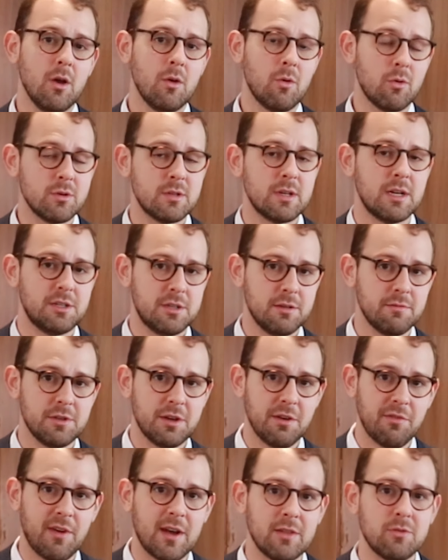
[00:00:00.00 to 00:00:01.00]
cujos ativos
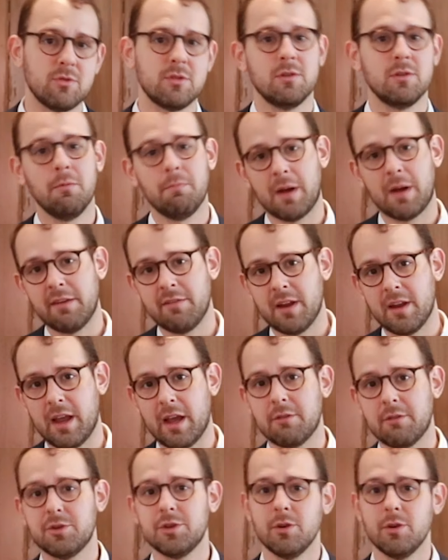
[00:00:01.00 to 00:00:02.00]
de fato são private
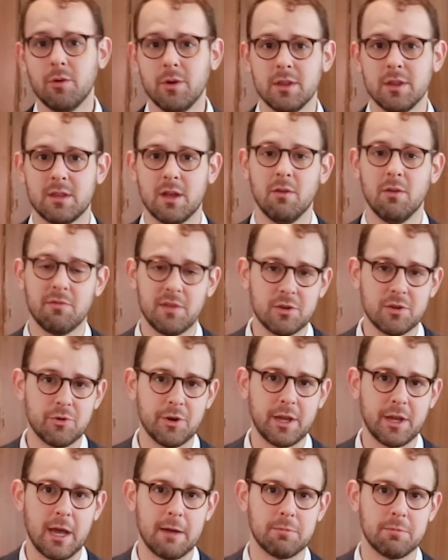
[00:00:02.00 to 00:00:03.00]
equity ou então
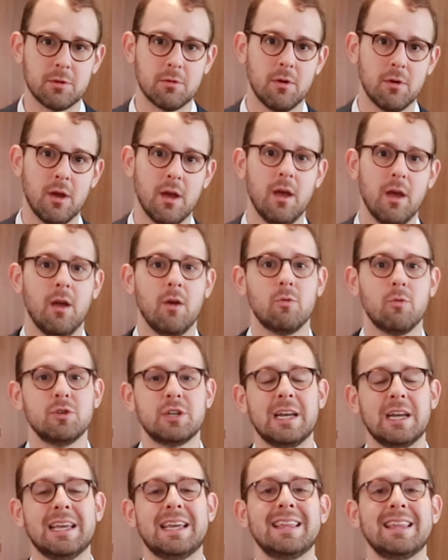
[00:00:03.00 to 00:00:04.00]
venture capital,
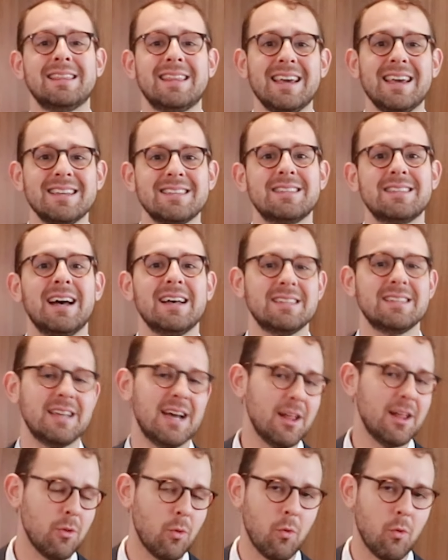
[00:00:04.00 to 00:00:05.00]
cuja liquidez dá-se
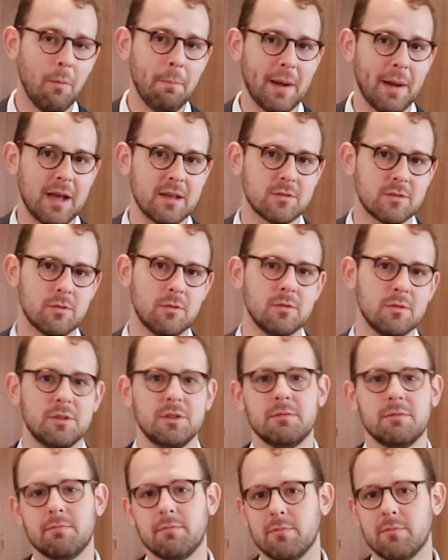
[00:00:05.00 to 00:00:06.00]
a longo prazo, ou
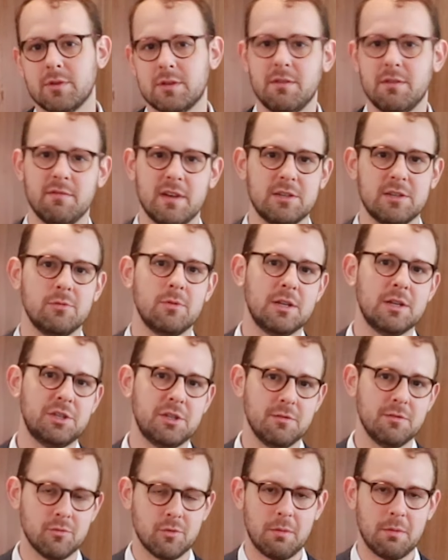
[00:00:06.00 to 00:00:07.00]
seja, você investe num
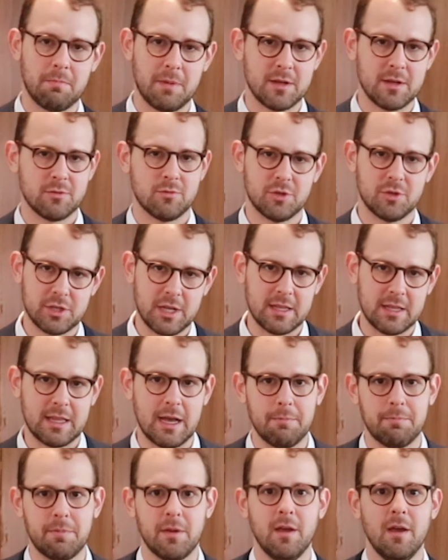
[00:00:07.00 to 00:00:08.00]
ativo, numa empresa, numa
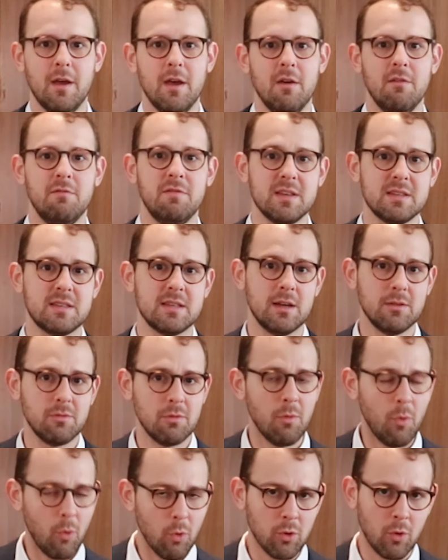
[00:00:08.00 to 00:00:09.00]
startup,
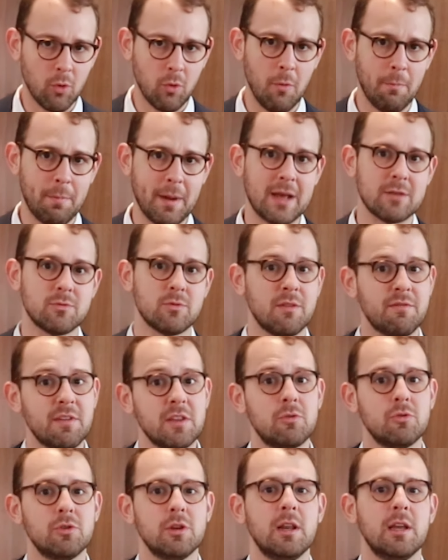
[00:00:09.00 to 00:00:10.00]
visando o longo prazo, um
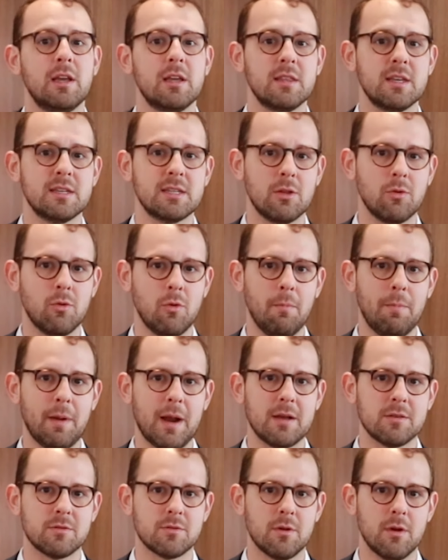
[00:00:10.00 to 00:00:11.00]
evento de liquidez a longo
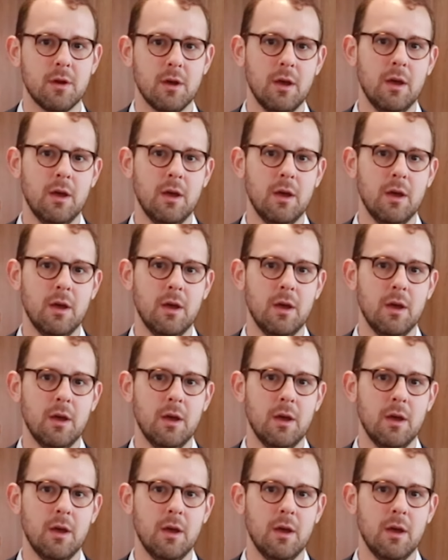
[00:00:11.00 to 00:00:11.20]
prazo.